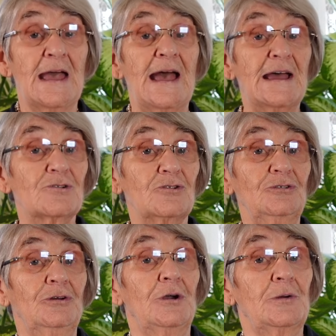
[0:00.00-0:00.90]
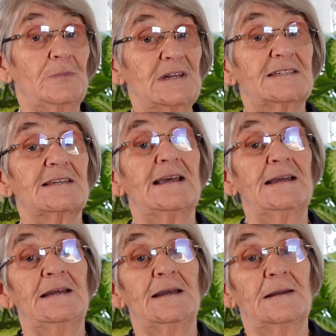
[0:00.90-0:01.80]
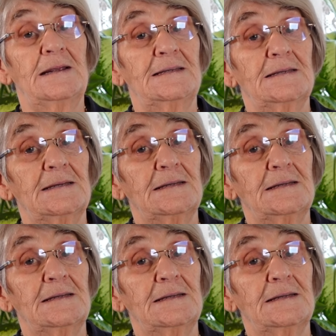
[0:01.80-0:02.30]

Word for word: her gün birisine e,